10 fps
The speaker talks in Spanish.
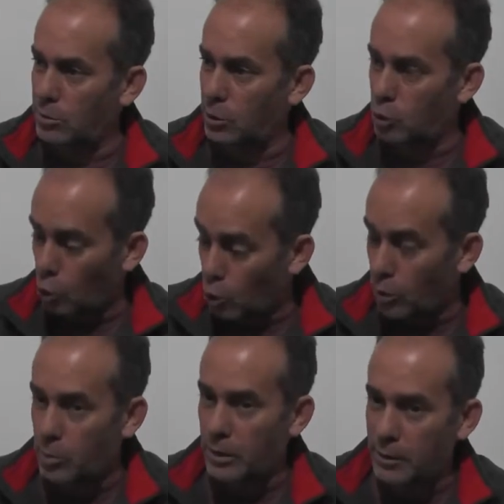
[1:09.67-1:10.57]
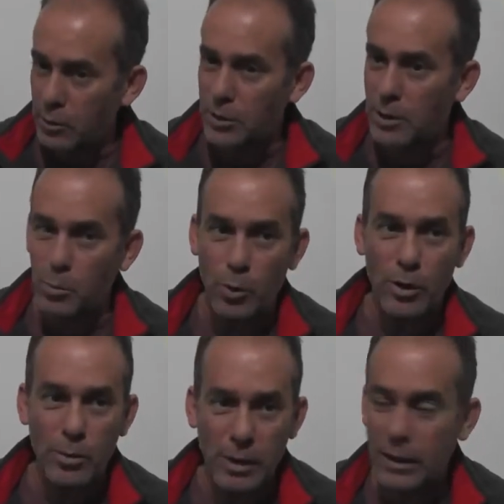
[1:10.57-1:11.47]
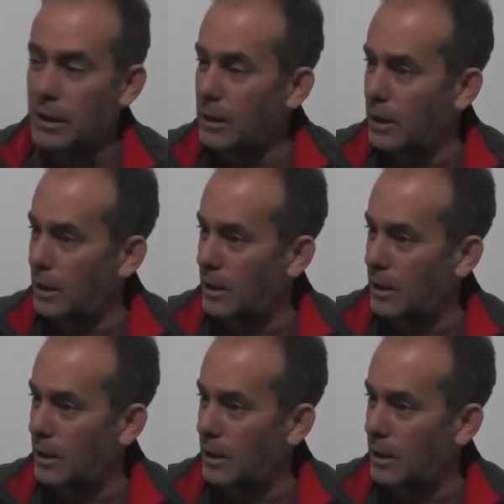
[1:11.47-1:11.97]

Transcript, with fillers: en todos los departamentos tienen problemas eh,